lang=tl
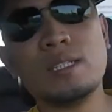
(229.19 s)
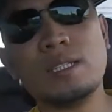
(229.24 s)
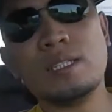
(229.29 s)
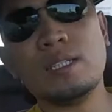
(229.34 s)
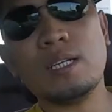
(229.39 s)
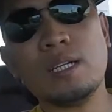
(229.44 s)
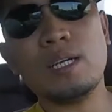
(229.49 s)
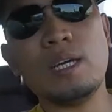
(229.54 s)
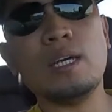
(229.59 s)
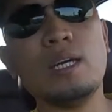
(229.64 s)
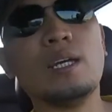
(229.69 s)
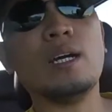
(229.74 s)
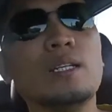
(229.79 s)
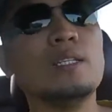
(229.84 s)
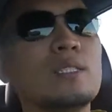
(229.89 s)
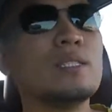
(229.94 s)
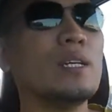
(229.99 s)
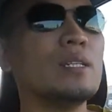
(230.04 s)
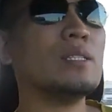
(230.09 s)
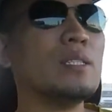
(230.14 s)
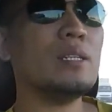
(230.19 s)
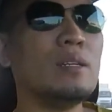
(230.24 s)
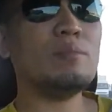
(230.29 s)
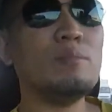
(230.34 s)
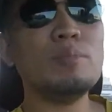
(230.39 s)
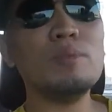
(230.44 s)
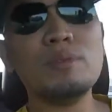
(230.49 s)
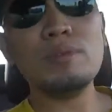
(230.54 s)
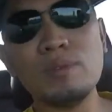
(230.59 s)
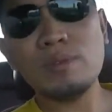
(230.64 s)
nagikan sa
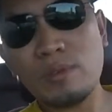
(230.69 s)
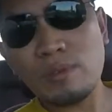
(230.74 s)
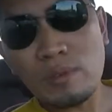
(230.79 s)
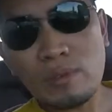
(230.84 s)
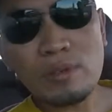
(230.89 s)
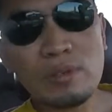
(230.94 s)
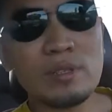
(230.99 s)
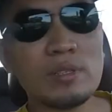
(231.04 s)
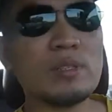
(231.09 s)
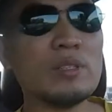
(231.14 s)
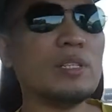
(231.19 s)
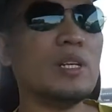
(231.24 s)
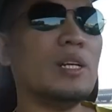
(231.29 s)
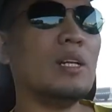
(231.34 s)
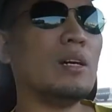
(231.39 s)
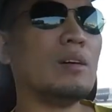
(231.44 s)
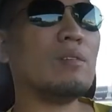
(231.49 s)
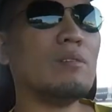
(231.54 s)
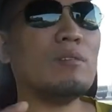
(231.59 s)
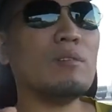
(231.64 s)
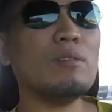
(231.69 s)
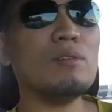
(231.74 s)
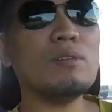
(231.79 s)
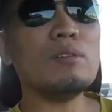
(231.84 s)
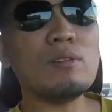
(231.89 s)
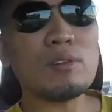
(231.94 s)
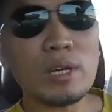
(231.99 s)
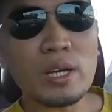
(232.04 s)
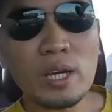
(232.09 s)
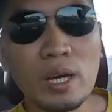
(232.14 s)
Cebu di na akong
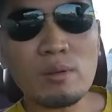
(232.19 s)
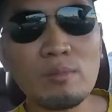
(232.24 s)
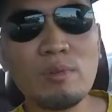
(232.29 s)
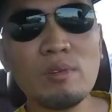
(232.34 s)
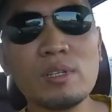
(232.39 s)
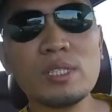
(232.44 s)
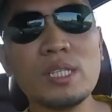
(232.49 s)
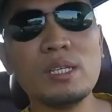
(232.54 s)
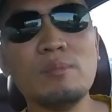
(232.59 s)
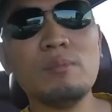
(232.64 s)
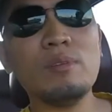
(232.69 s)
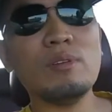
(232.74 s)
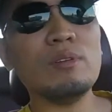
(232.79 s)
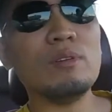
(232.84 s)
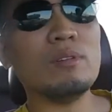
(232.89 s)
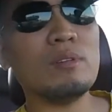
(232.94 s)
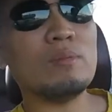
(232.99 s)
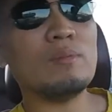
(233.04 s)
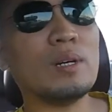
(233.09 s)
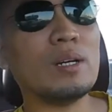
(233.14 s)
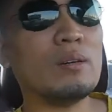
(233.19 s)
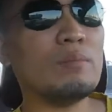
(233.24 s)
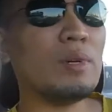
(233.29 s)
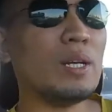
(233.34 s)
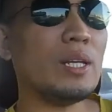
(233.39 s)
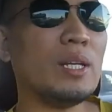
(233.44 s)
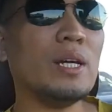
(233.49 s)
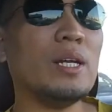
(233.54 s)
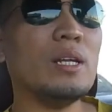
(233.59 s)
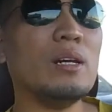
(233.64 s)
lolo, gikan pong Cebu mga
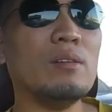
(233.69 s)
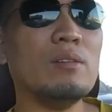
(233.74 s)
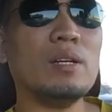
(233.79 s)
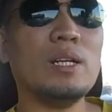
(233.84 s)
Mindanao,